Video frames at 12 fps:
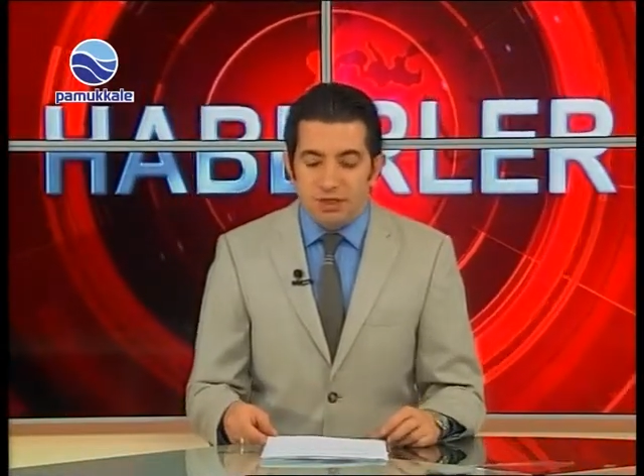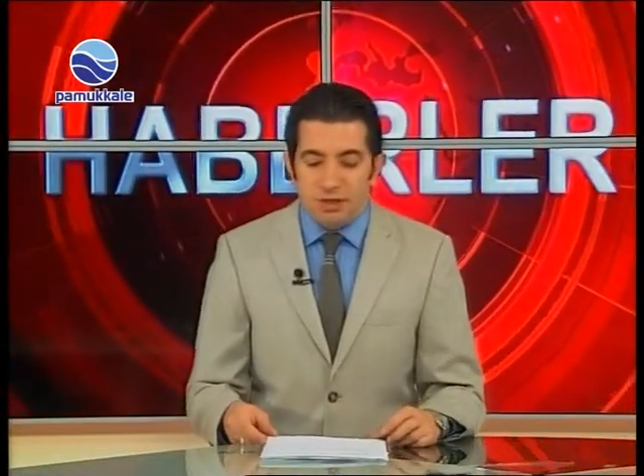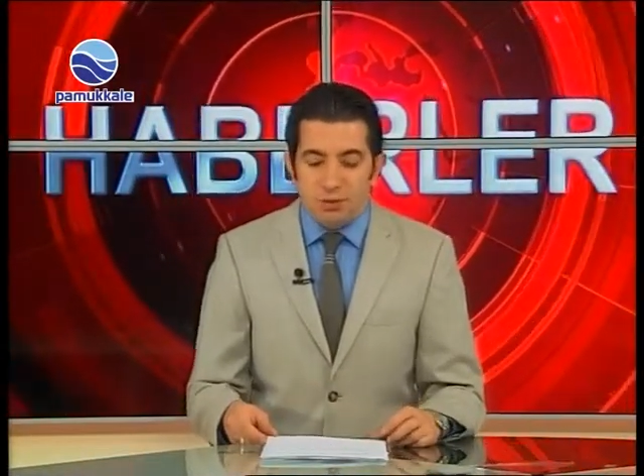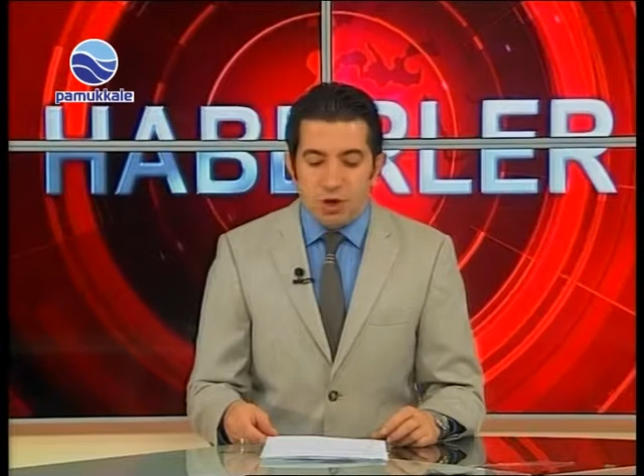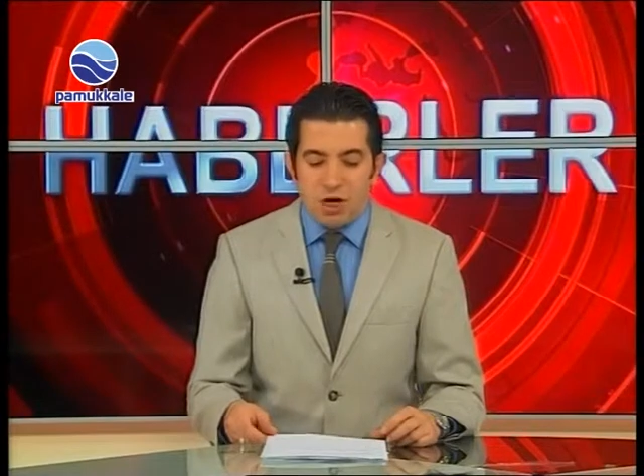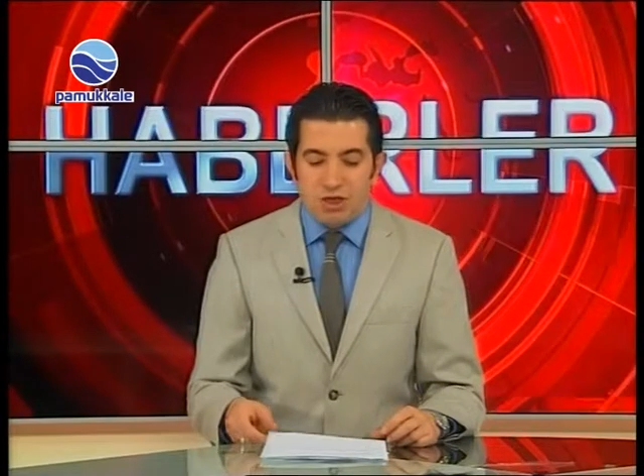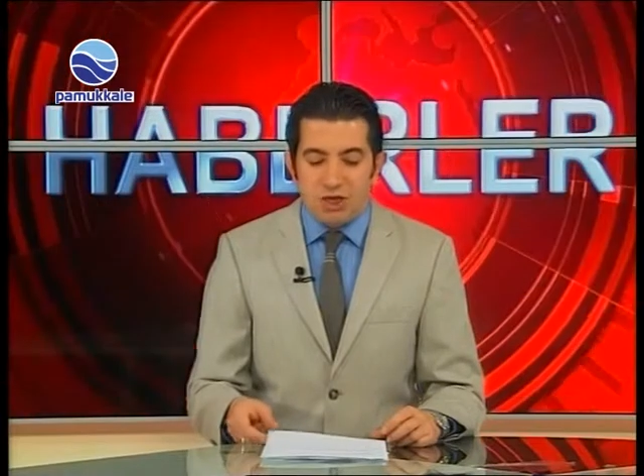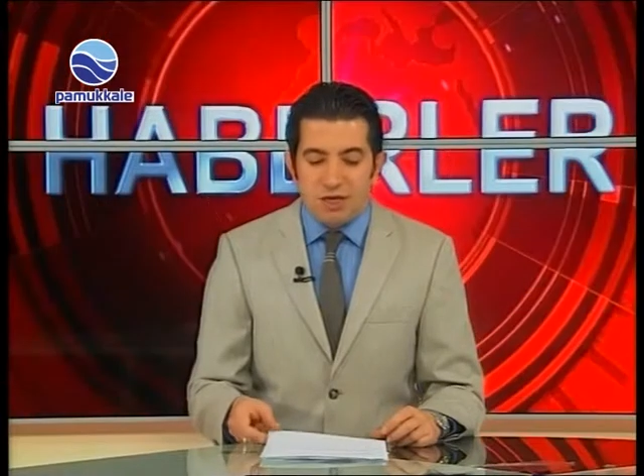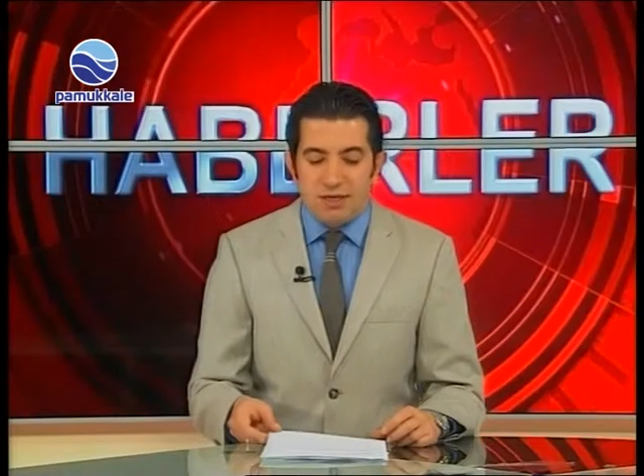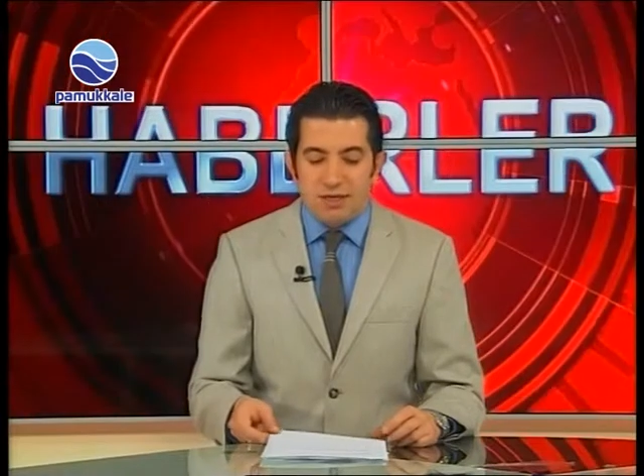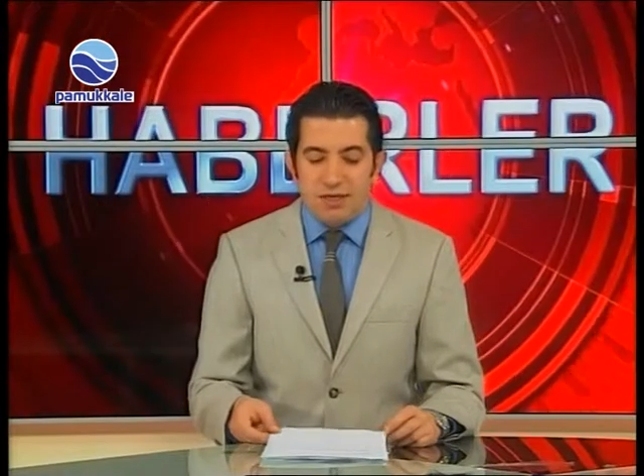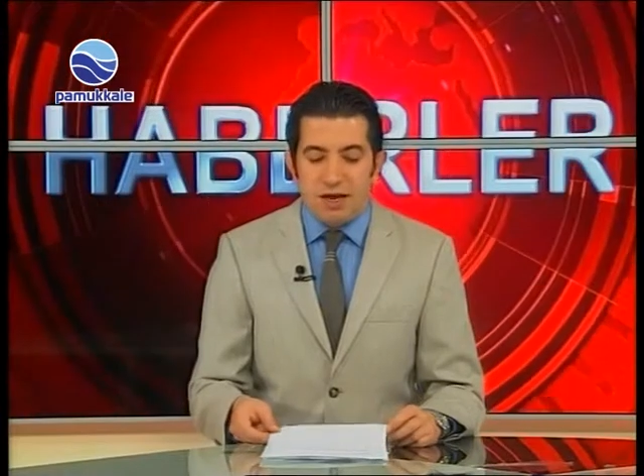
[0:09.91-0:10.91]
için
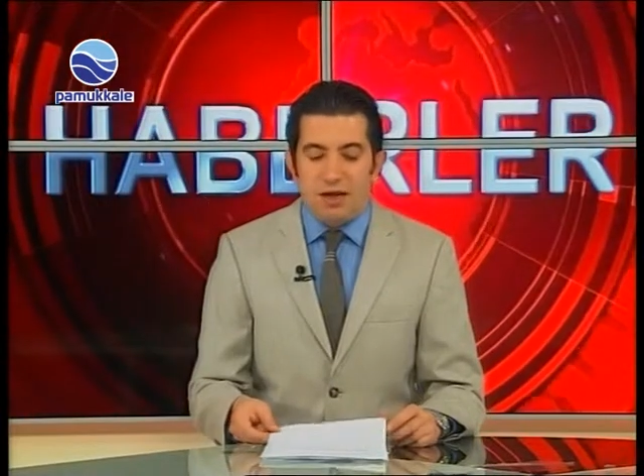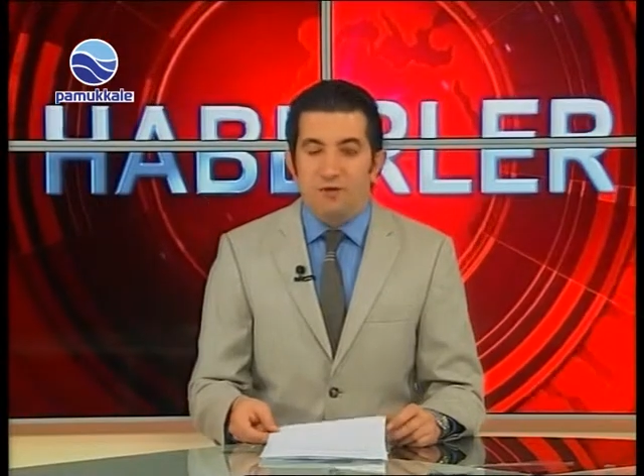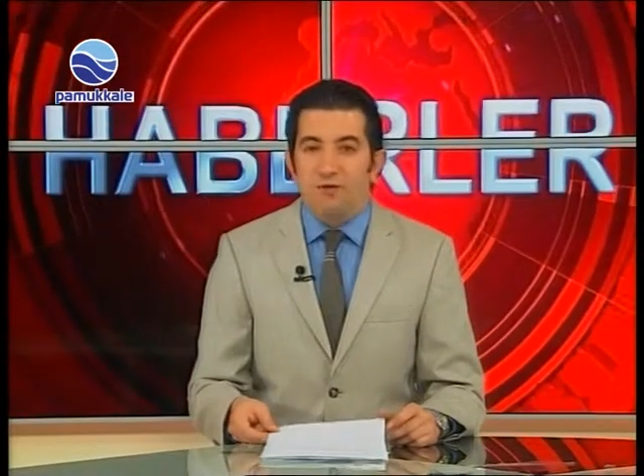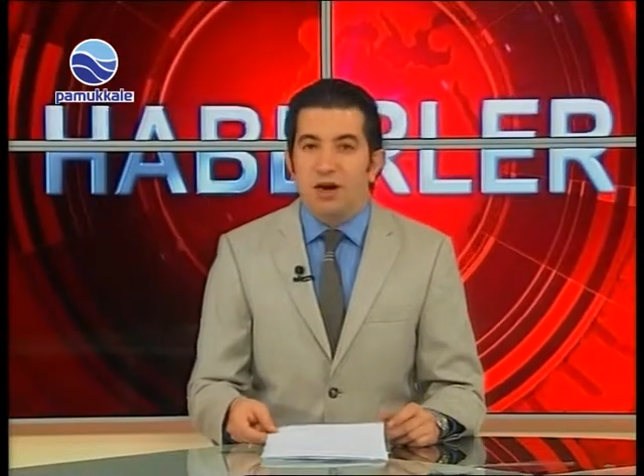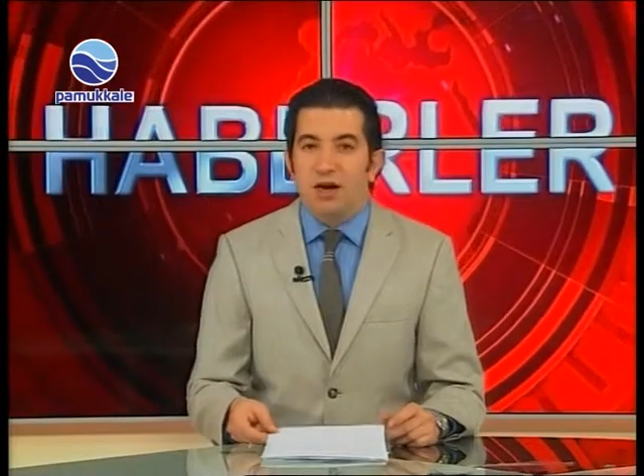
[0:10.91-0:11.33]
müracaat edilen